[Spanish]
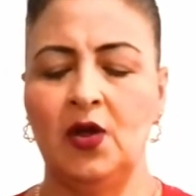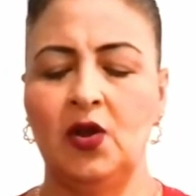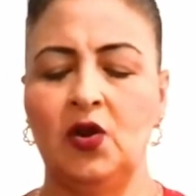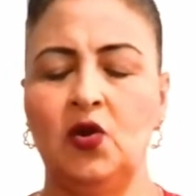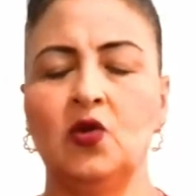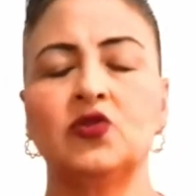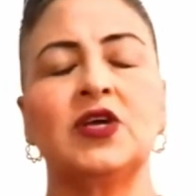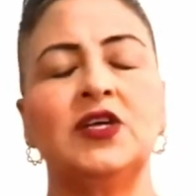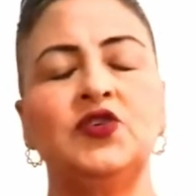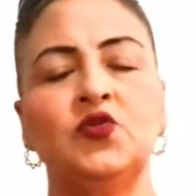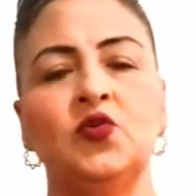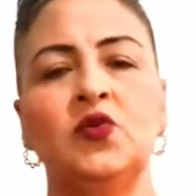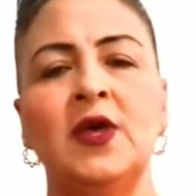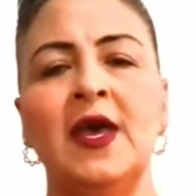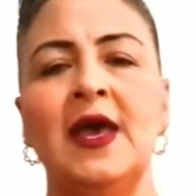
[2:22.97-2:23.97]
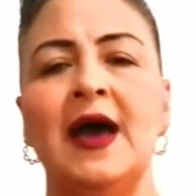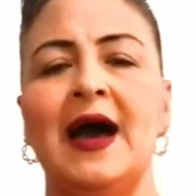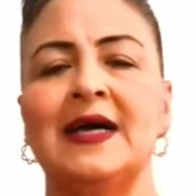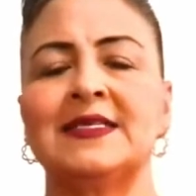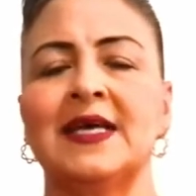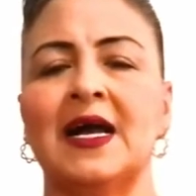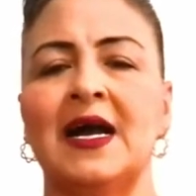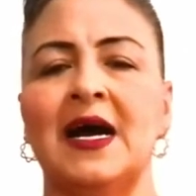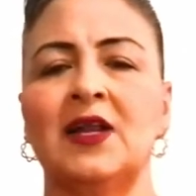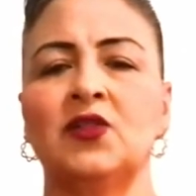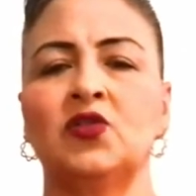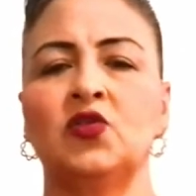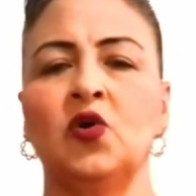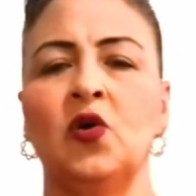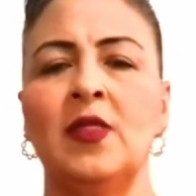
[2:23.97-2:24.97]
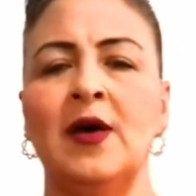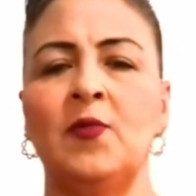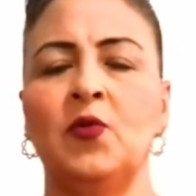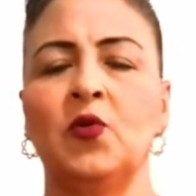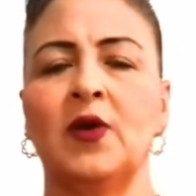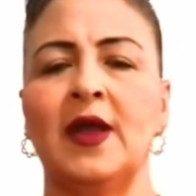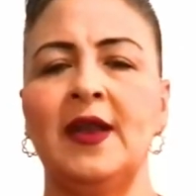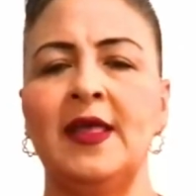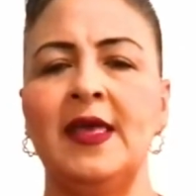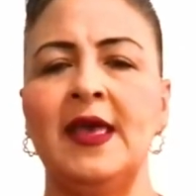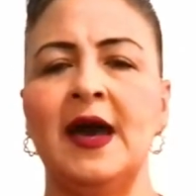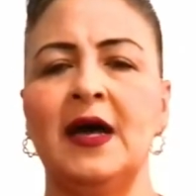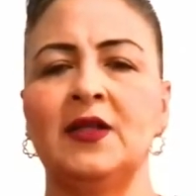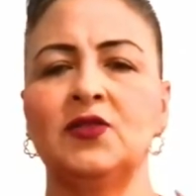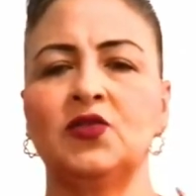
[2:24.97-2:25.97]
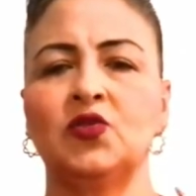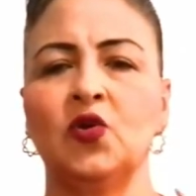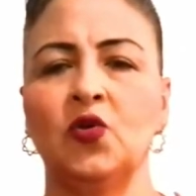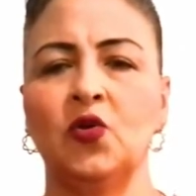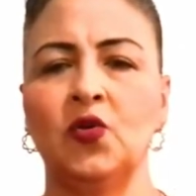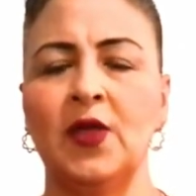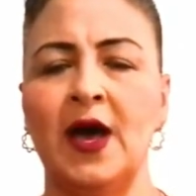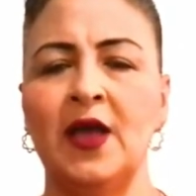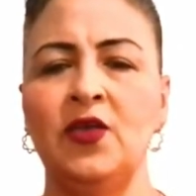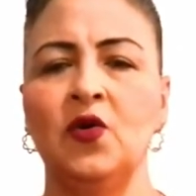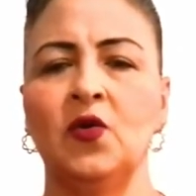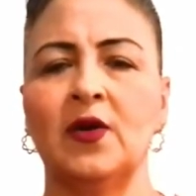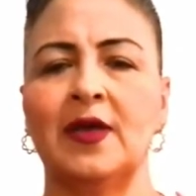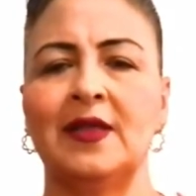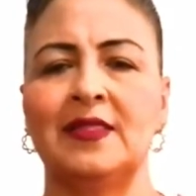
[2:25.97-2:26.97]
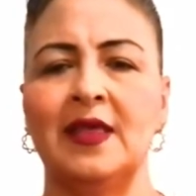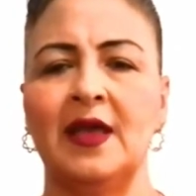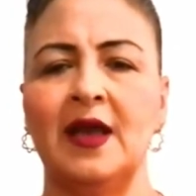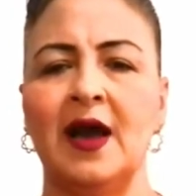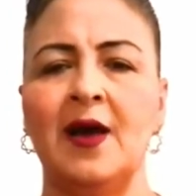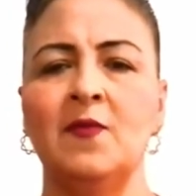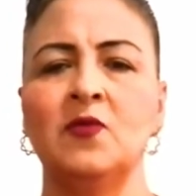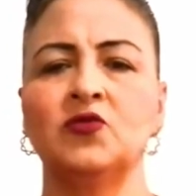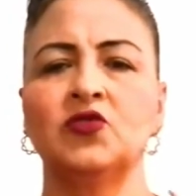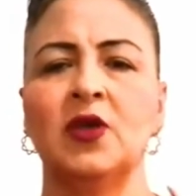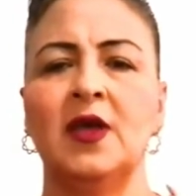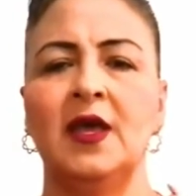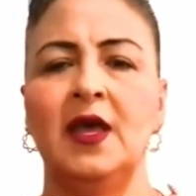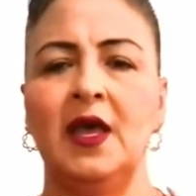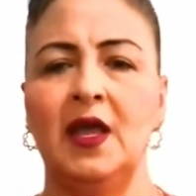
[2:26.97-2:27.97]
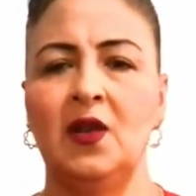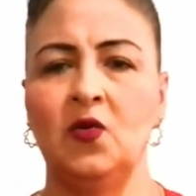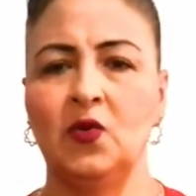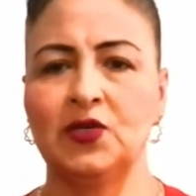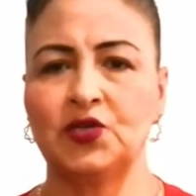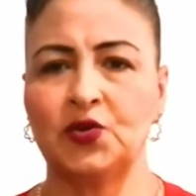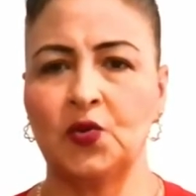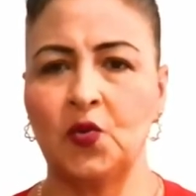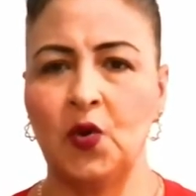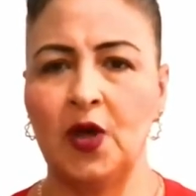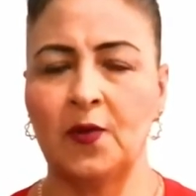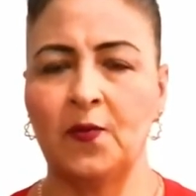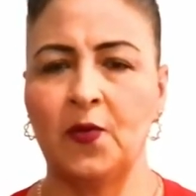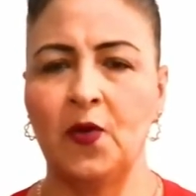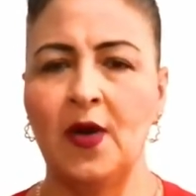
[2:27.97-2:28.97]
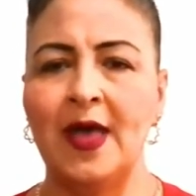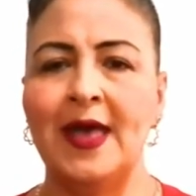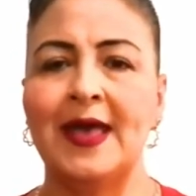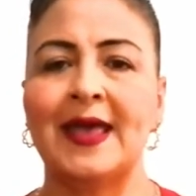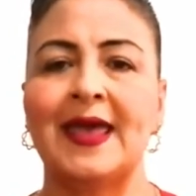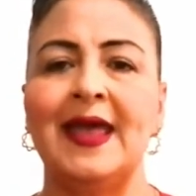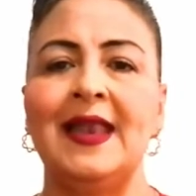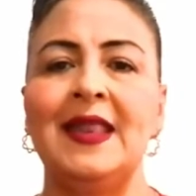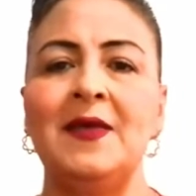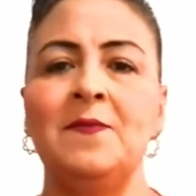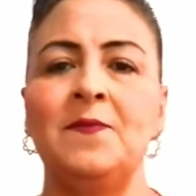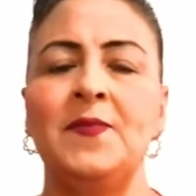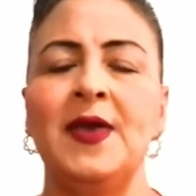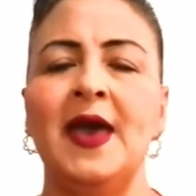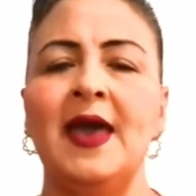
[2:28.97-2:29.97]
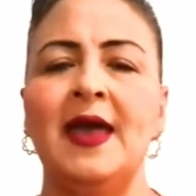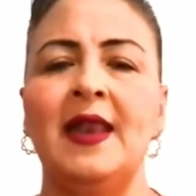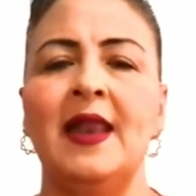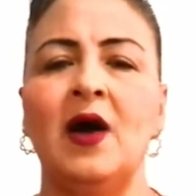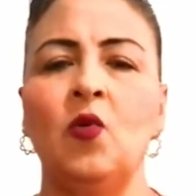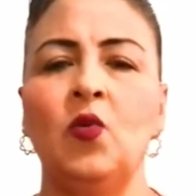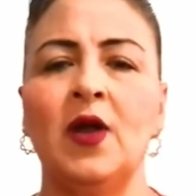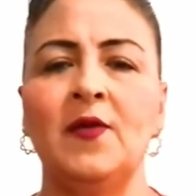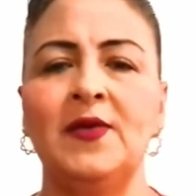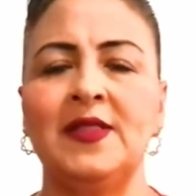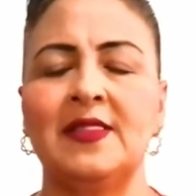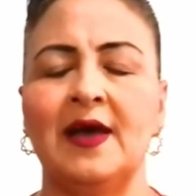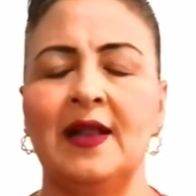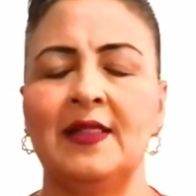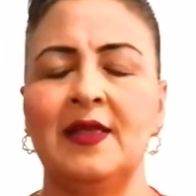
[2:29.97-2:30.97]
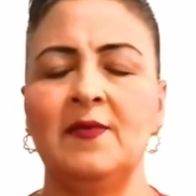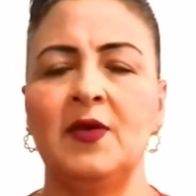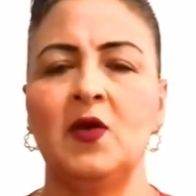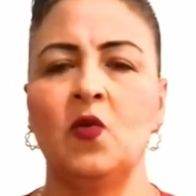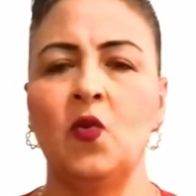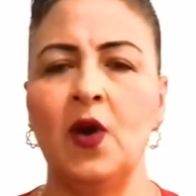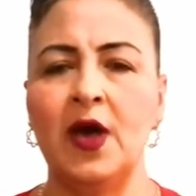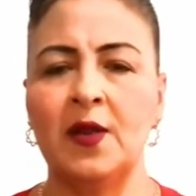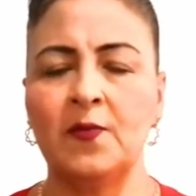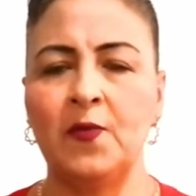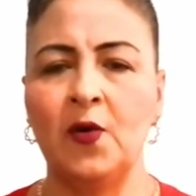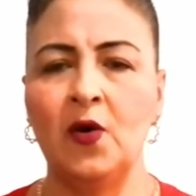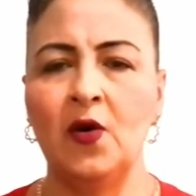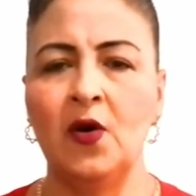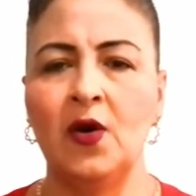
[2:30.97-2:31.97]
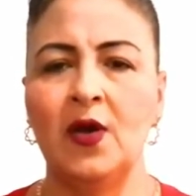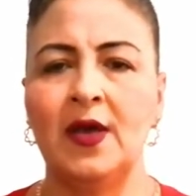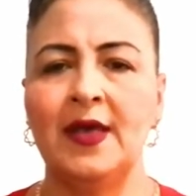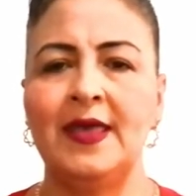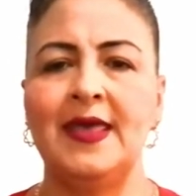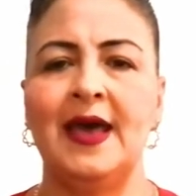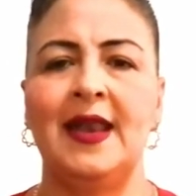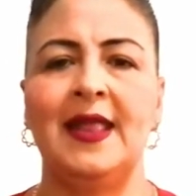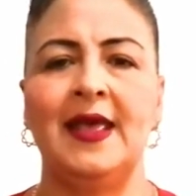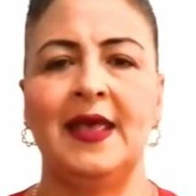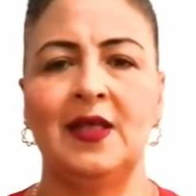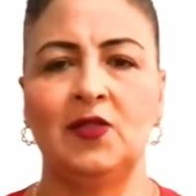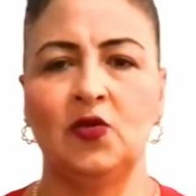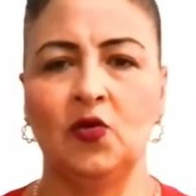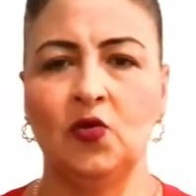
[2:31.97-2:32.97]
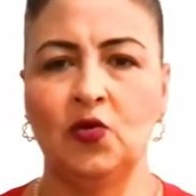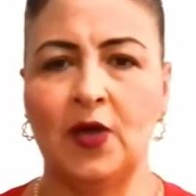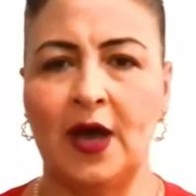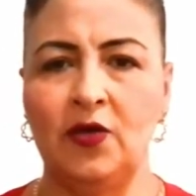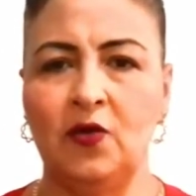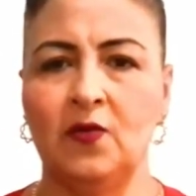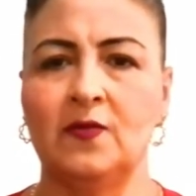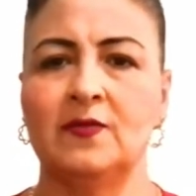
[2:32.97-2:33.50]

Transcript: nos ayude a sacar toda brujería, todo daño que tengamos en nuestro cuerpo, que limpie el aura vital de mi cuerpo y aleje todo daño